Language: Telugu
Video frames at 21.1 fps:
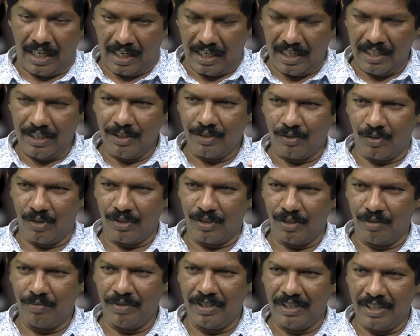ఆల్రెడీ
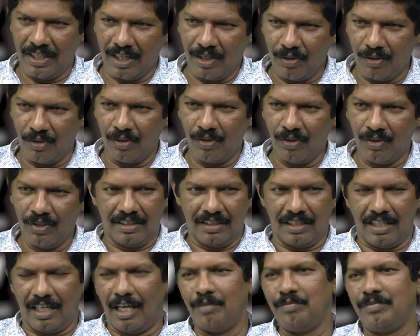సోషల్ మీడియాలో
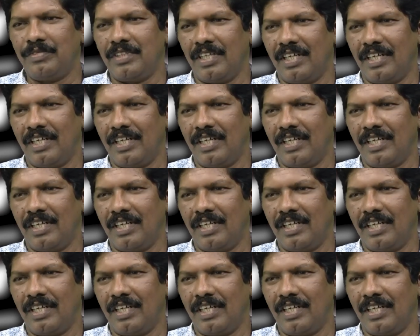రామ్